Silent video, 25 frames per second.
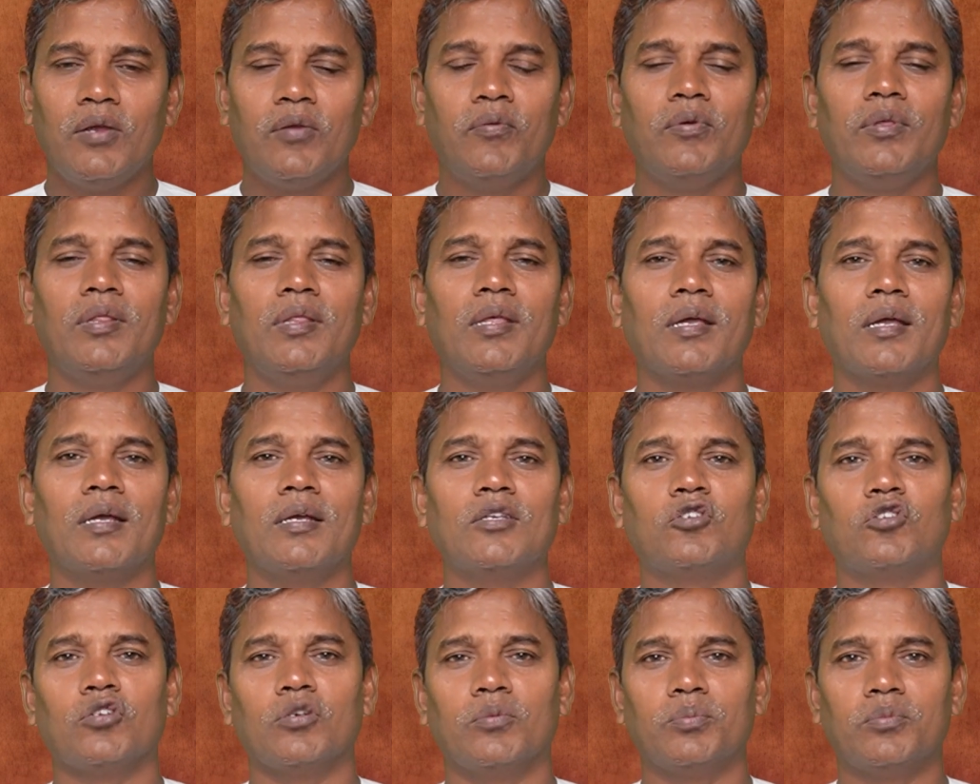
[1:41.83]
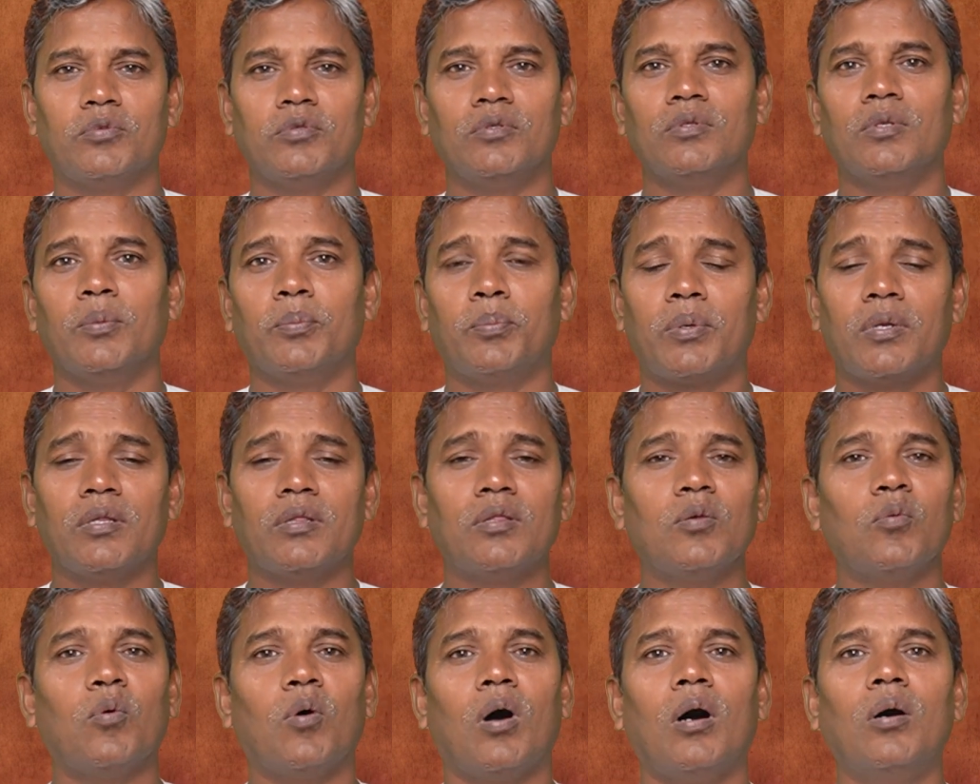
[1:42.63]
ఈ విధంగా చెప్తుంది
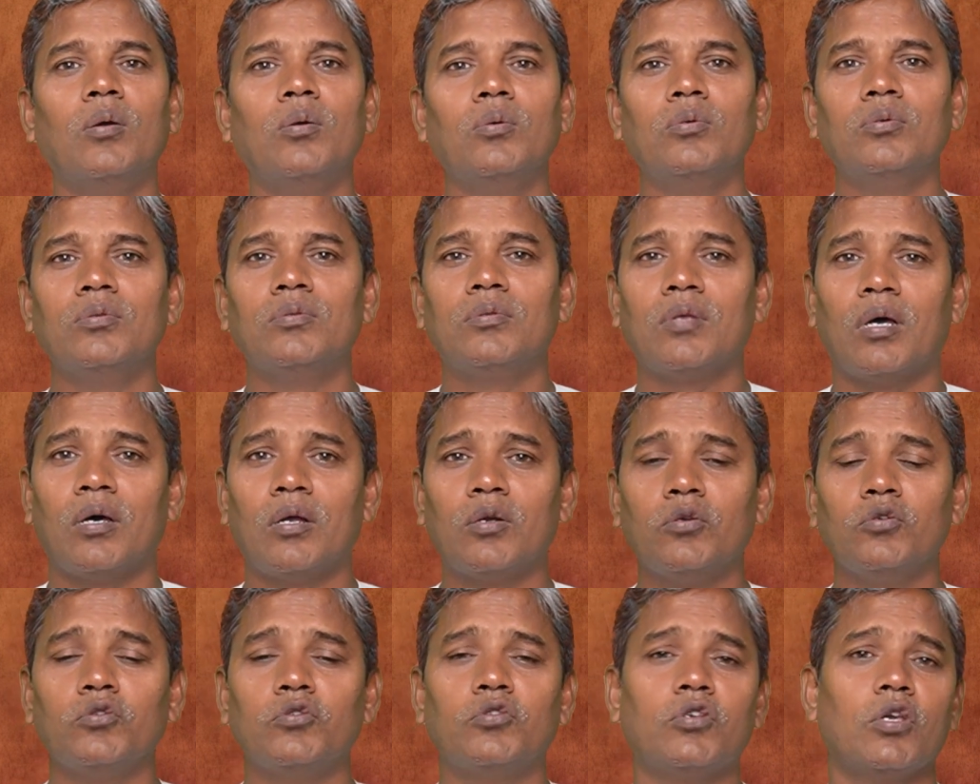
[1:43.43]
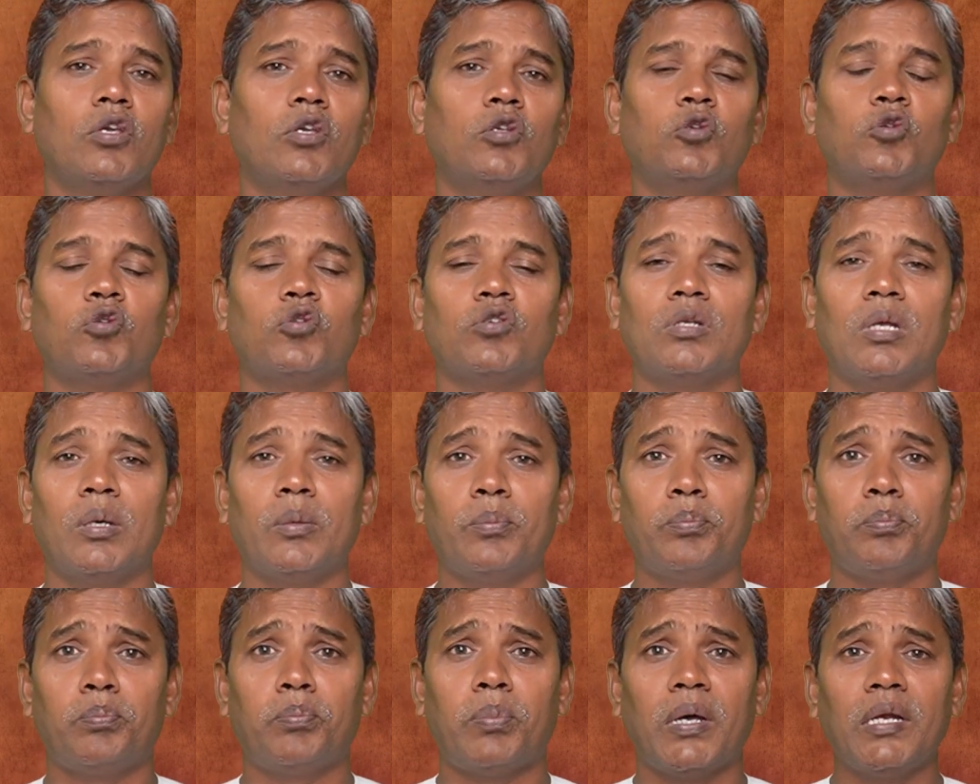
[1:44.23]
ప్రతి వాడు తాను
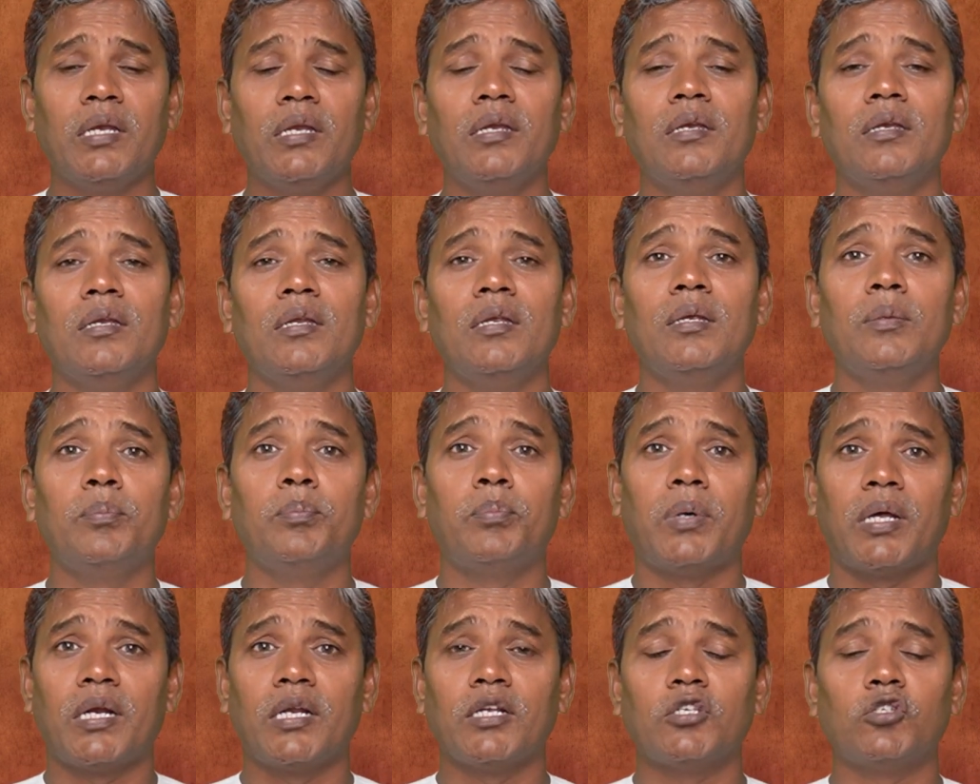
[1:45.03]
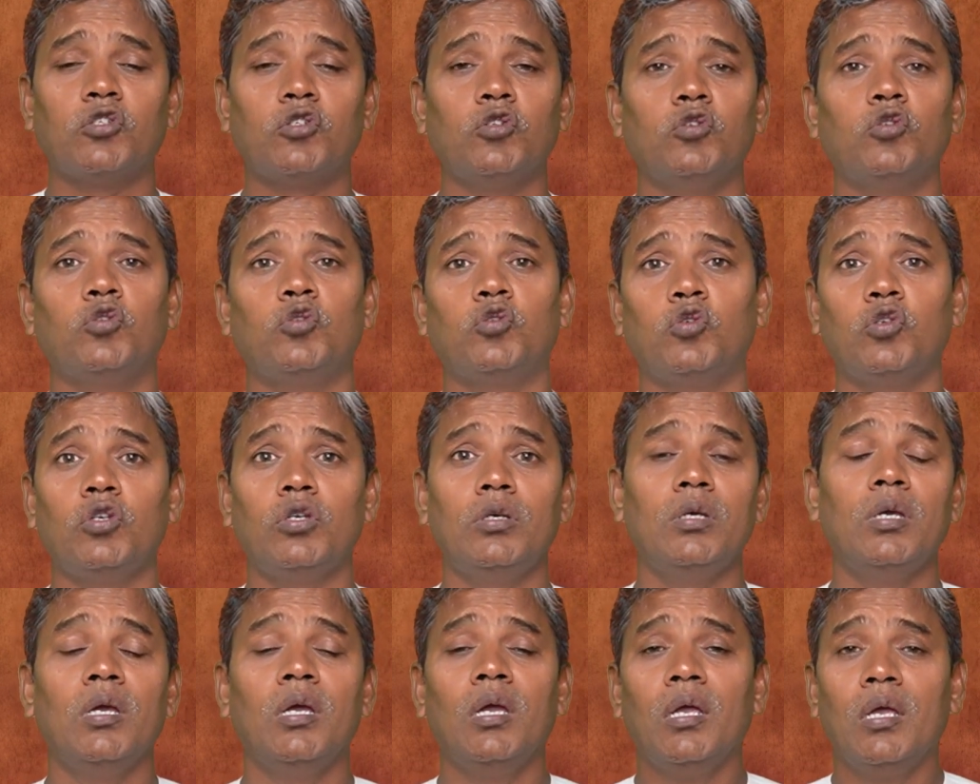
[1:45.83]
చేయుచున్న పనిని
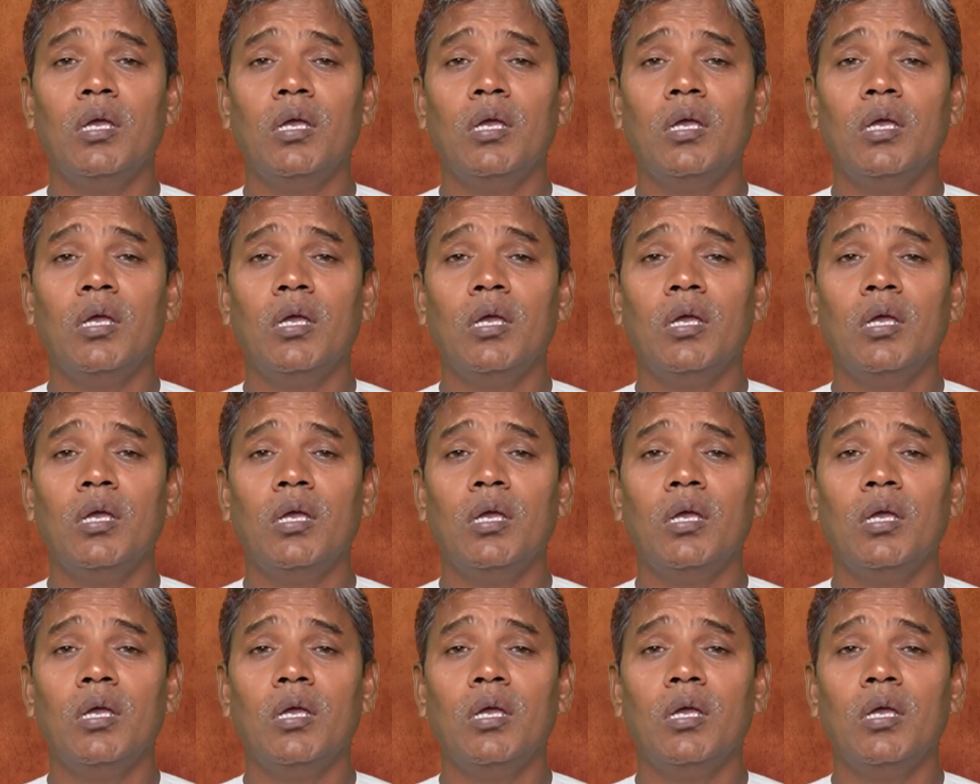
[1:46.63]
పరీక్షించి